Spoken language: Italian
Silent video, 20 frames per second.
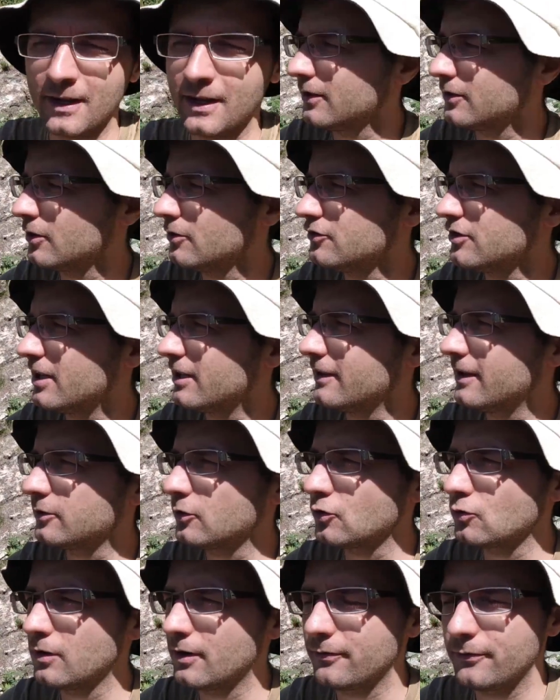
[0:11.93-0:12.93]
Sono già
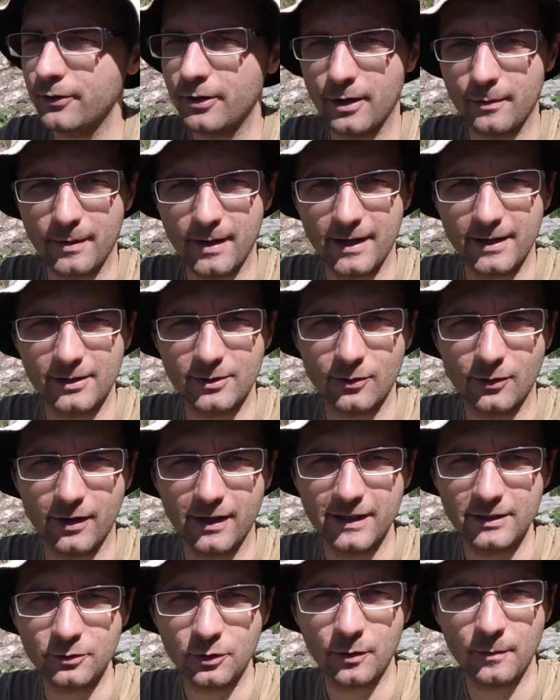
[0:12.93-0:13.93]
arrivato sull'affioramento
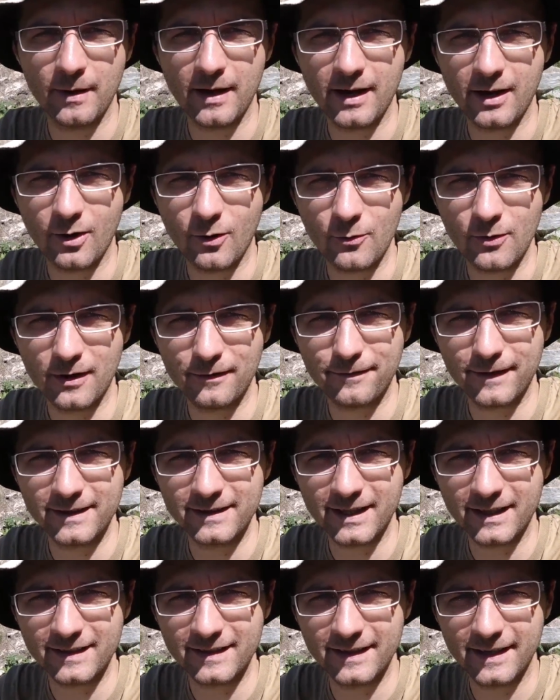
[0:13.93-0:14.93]
e dietro di me ho una
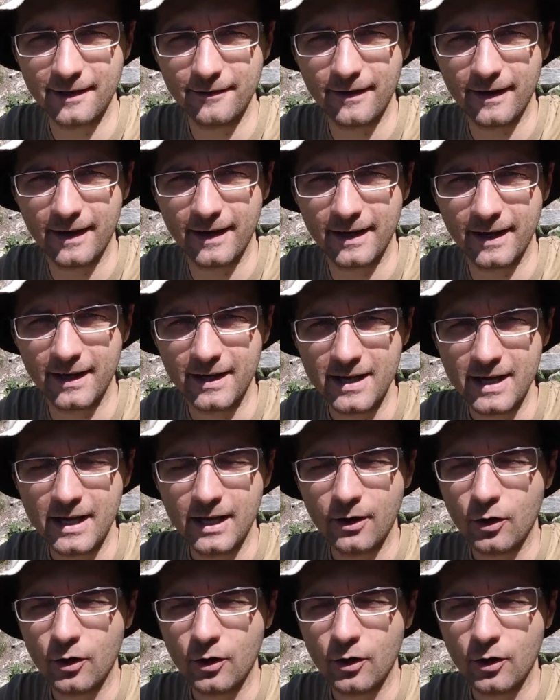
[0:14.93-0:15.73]
fantastica vena